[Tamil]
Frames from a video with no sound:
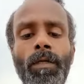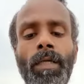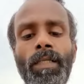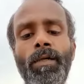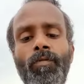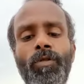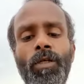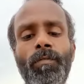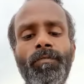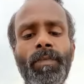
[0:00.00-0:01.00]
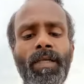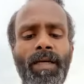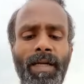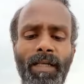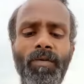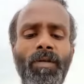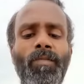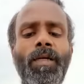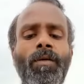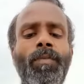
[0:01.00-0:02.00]
எழுதிய புத்தகம் அதை
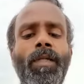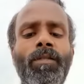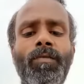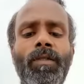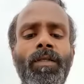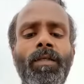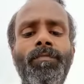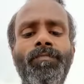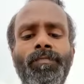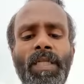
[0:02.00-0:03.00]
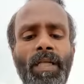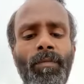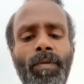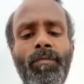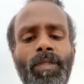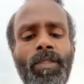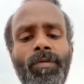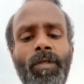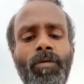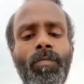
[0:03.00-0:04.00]
அனைவரும் வாங்கி படித்துவிட்டு அதை பின்பற்ற
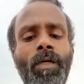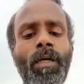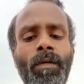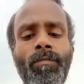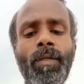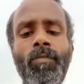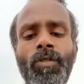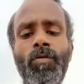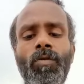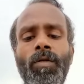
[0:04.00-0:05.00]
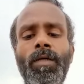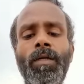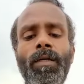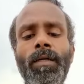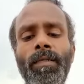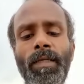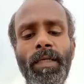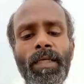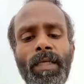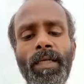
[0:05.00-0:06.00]
வேண்டும் பின்பற்றுவதோடு இந்த
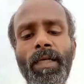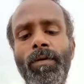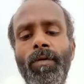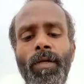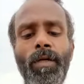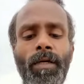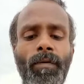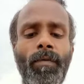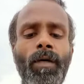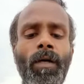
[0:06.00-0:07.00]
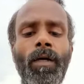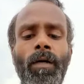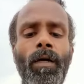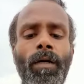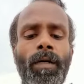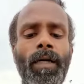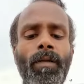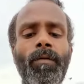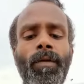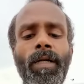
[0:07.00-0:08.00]
இனியன் ஐயாவுடைய
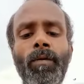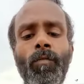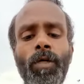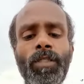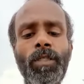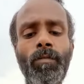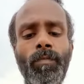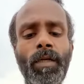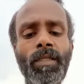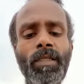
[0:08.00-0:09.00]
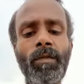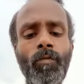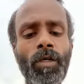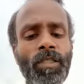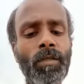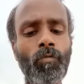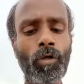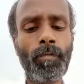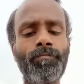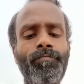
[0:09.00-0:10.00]
கடினமான முயற்சியின் பயிற்சி முயற்சியின்
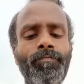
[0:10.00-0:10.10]
மூலம்